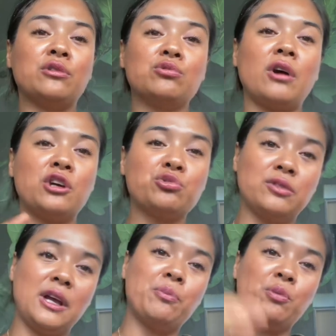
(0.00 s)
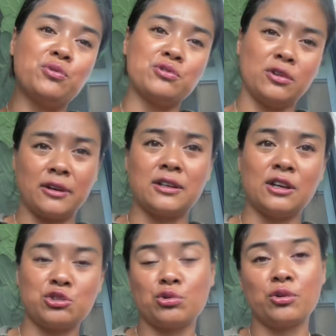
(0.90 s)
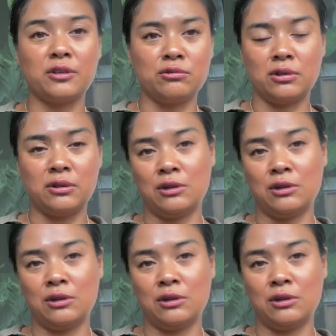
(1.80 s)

dû rajouter un peu plus de drainage du côté des